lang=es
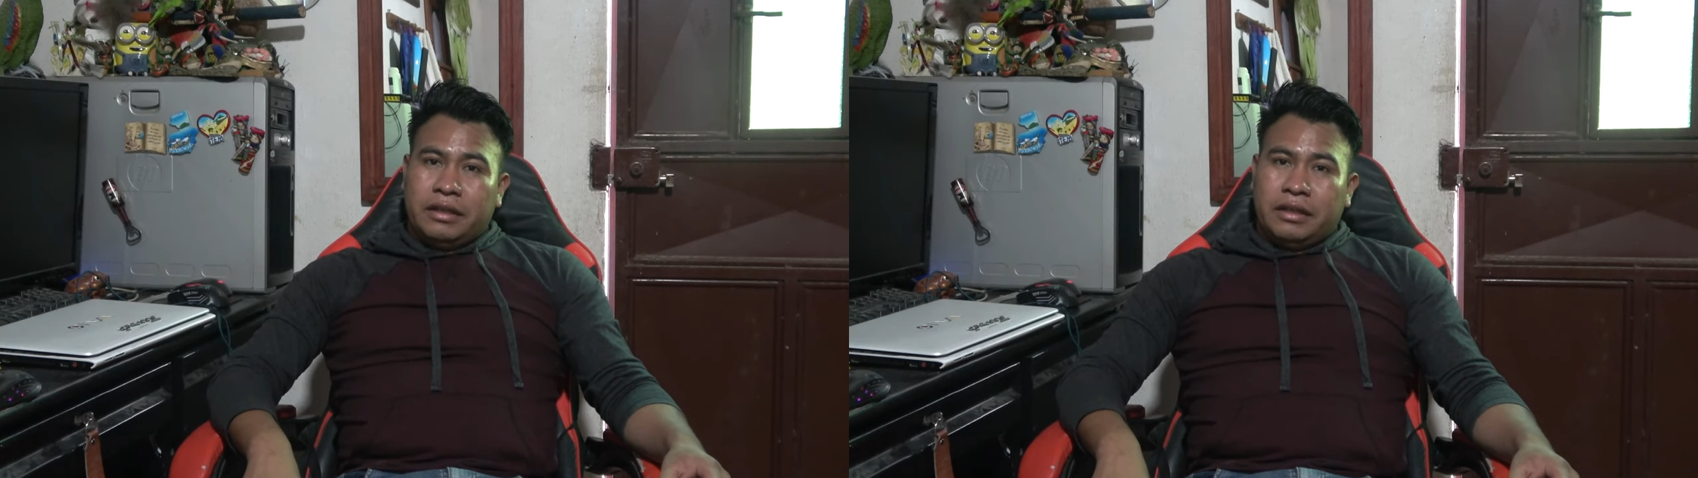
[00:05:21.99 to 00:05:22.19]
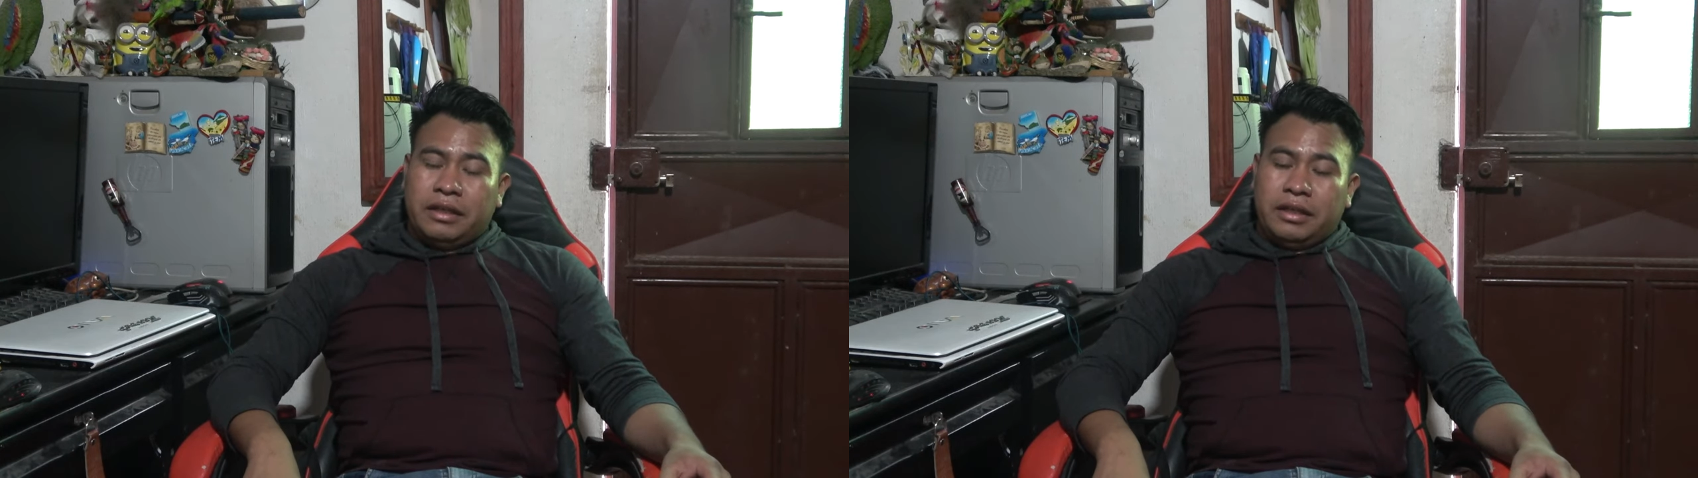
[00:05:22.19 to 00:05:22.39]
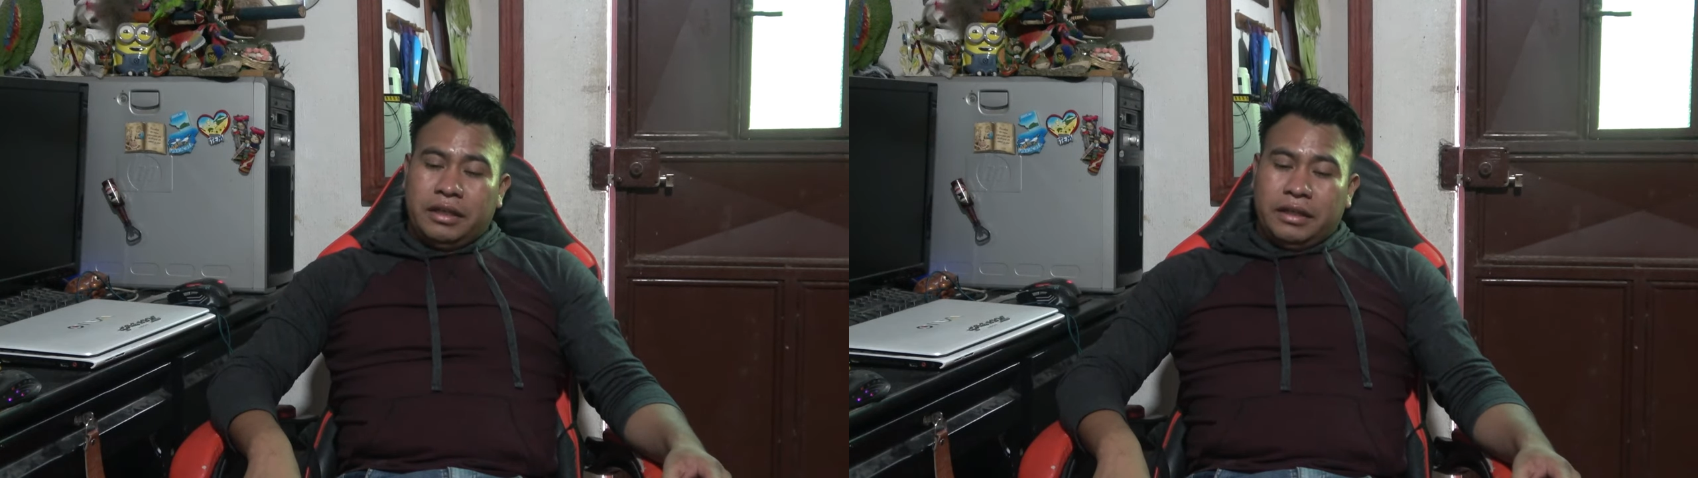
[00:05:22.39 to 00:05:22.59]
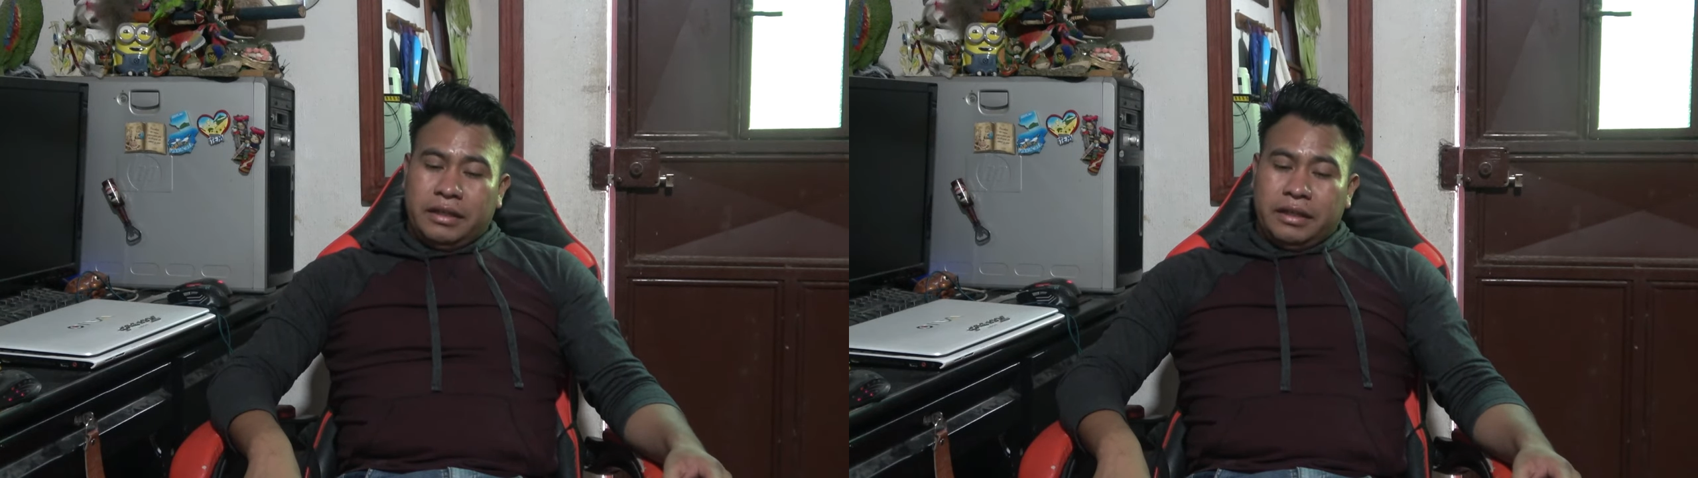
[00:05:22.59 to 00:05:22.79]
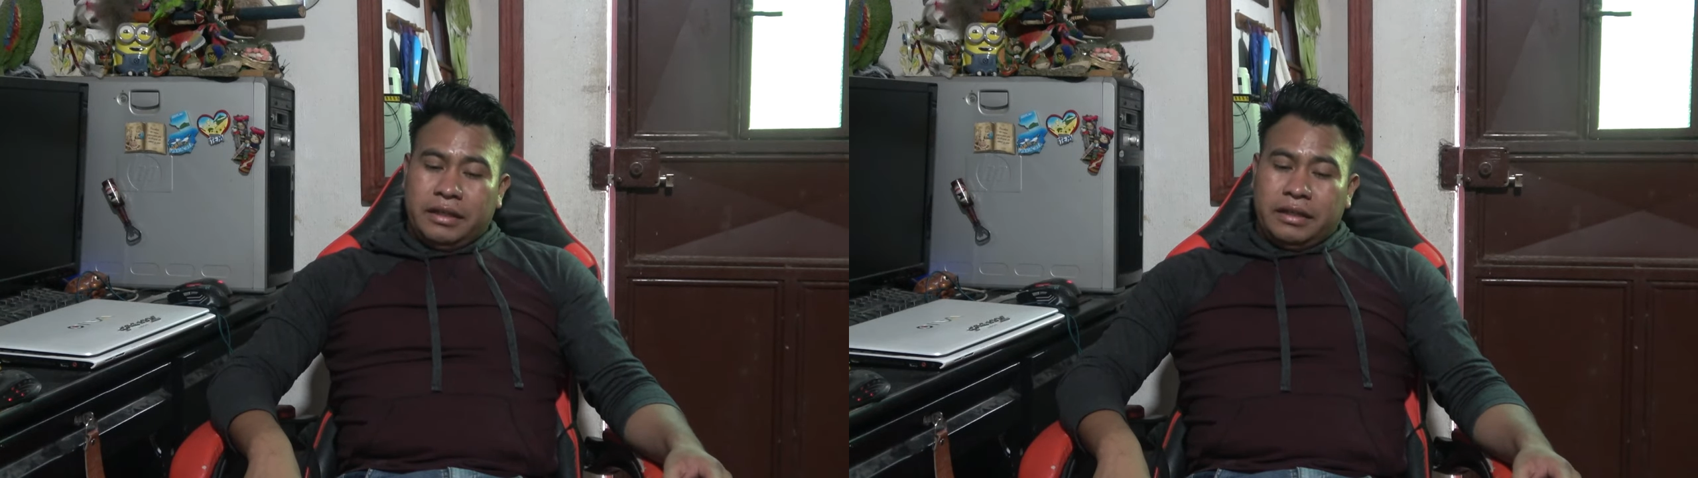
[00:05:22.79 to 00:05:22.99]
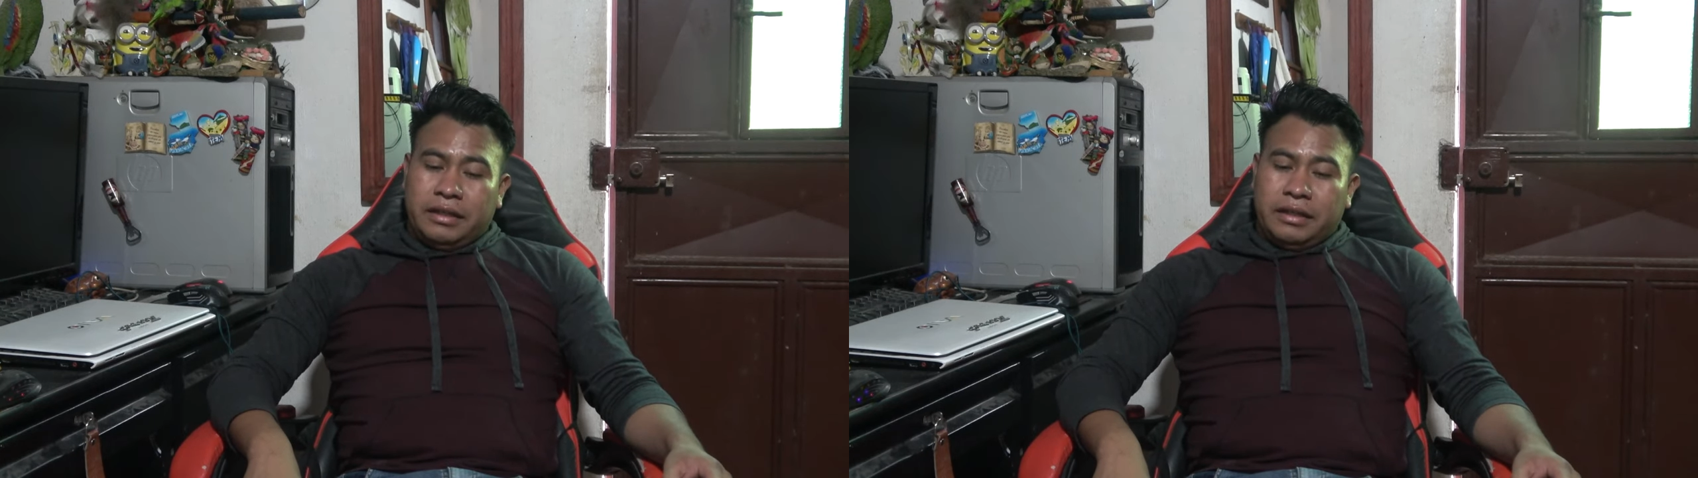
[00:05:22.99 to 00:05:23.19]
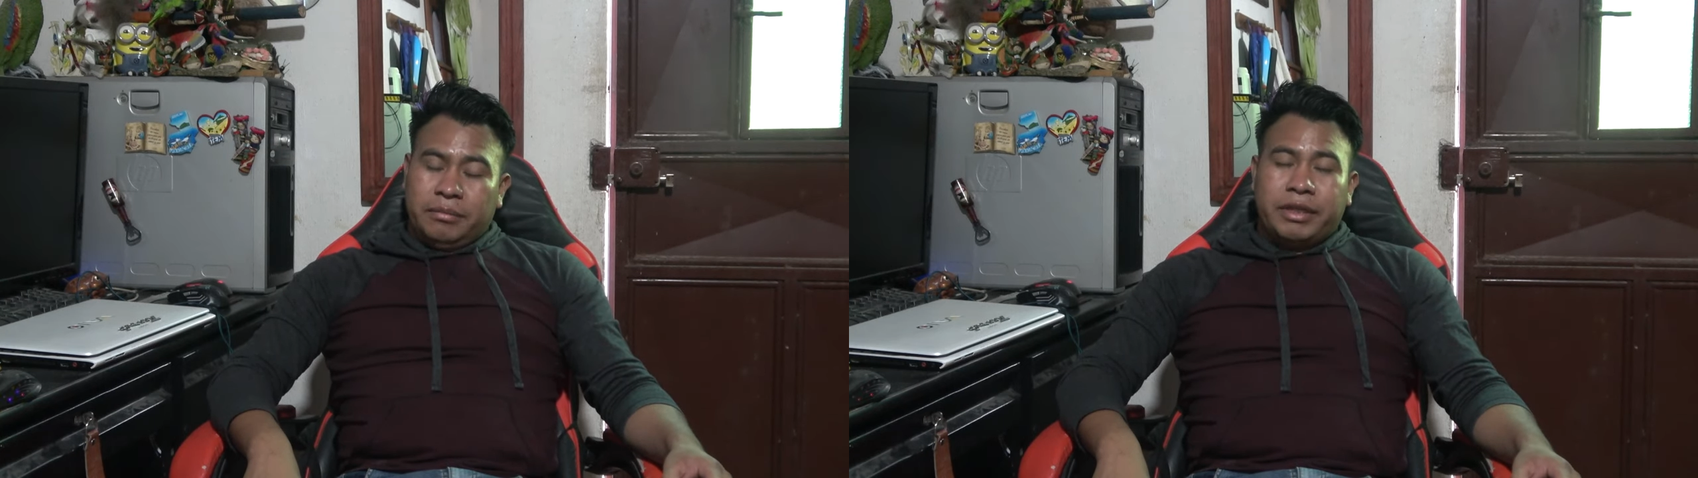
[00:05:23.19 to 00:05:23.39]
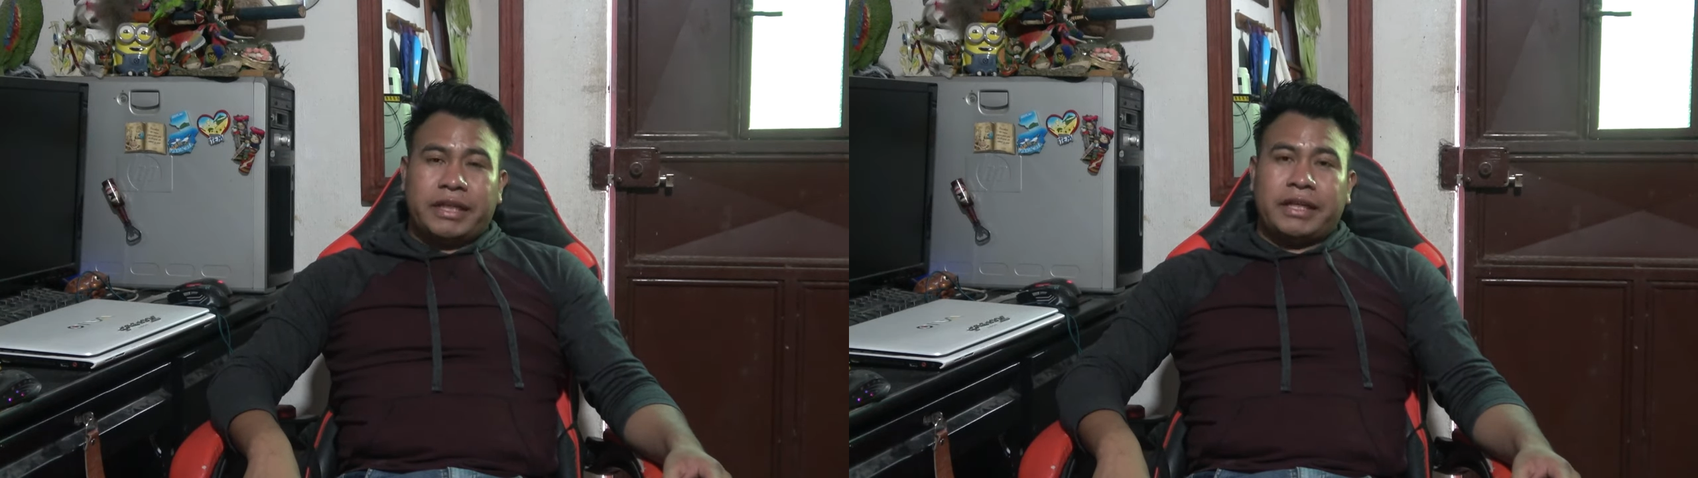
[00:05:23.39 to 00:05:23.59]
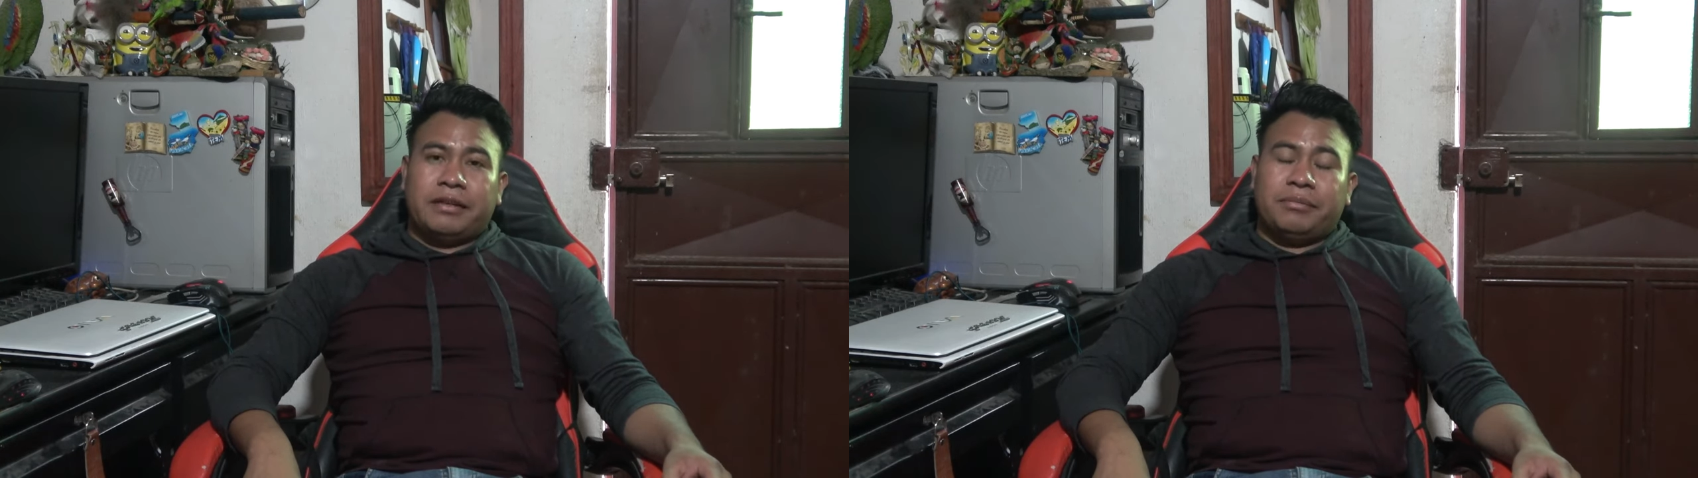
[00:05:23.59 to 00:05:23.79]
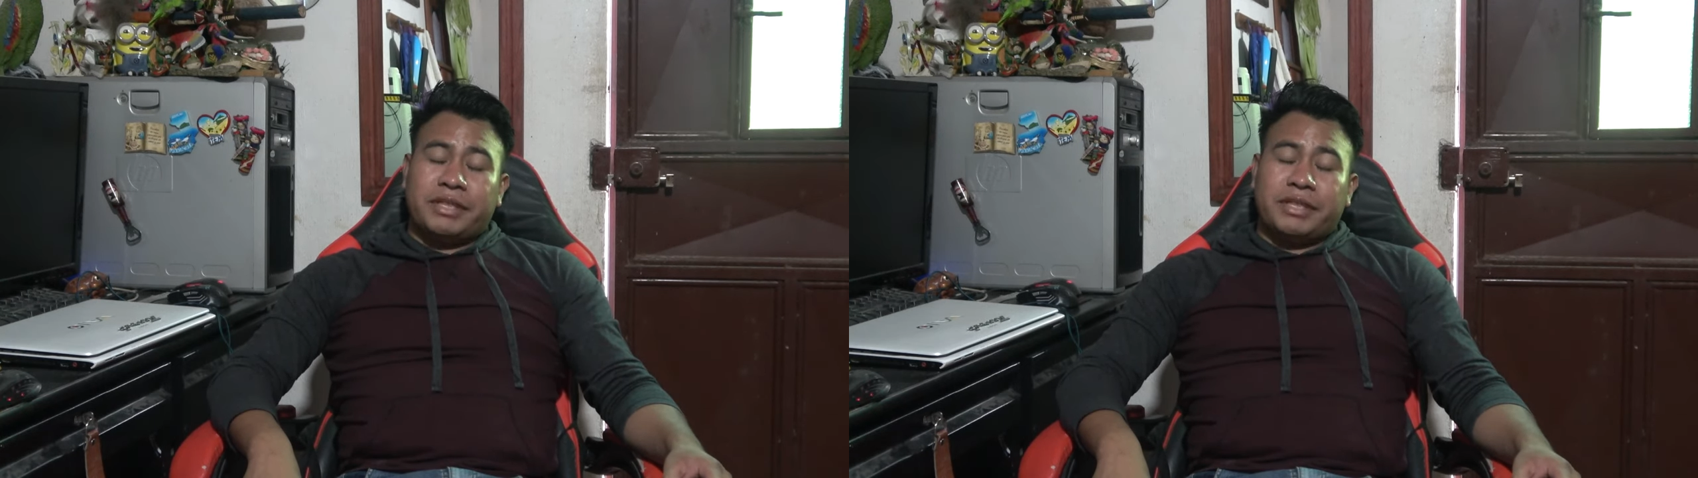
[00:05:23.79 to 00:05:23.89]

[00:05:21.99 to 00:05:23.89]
Y en verdad